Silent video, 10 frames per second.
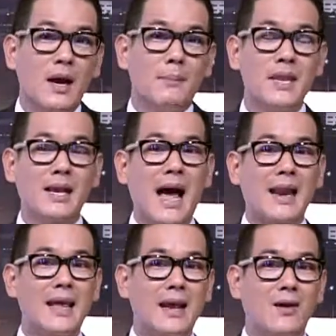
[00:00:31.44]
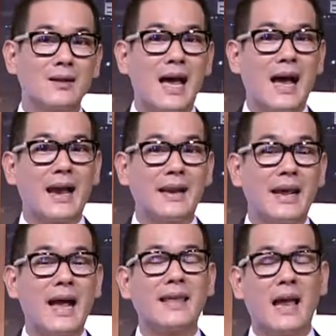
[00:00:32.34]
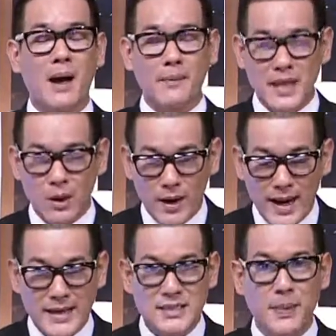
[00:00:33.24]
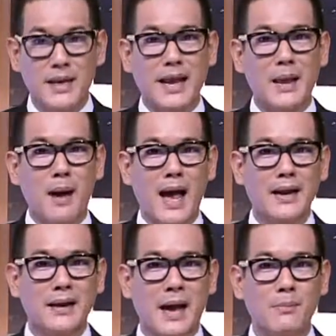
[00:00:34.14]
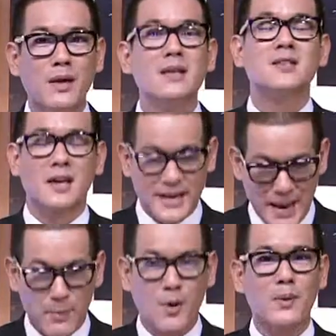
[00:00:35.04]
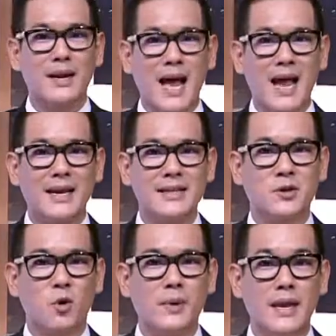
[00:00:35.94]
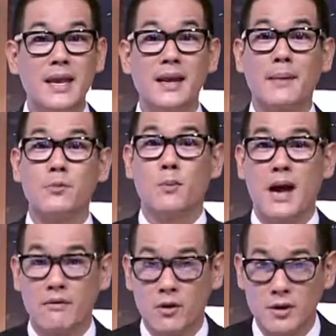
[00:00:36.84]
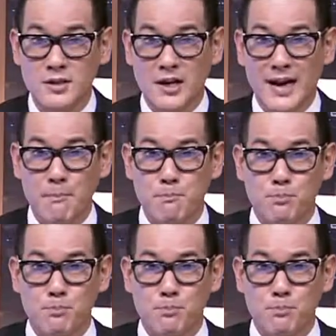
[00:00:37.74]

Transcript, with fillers: บรรยากาศในกองถ่ายในการถ่ายภาพนิ่งวันนั้นจะเป็นยังไงบ้างนะครับเชิญขยายพร้อม ๆ กันได้ในสกู๊ปนี้กัับหนุ่มอามรสเชิญครับ